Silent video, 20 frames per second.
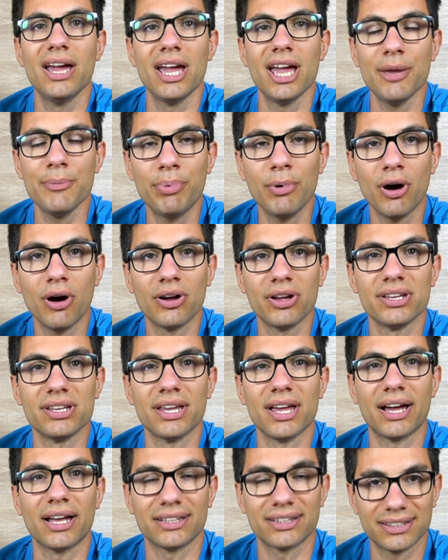E
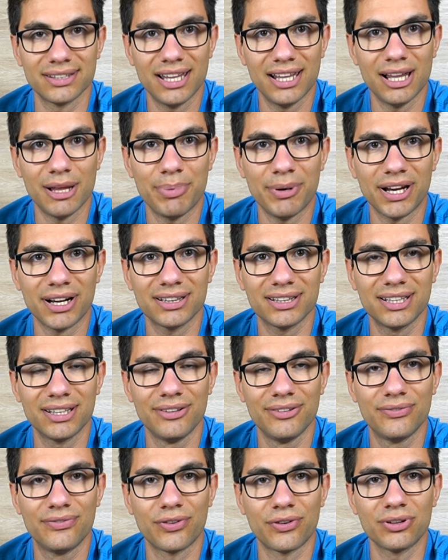poi nella
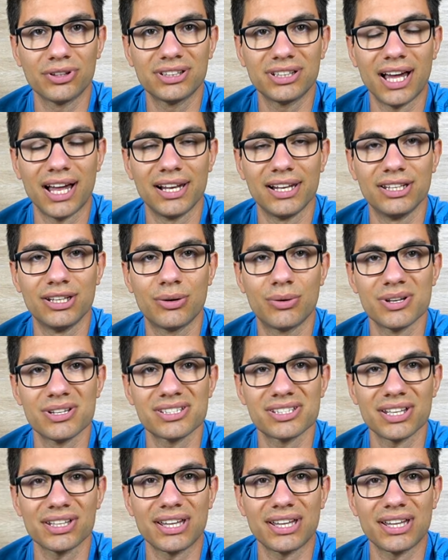parte frontale di questa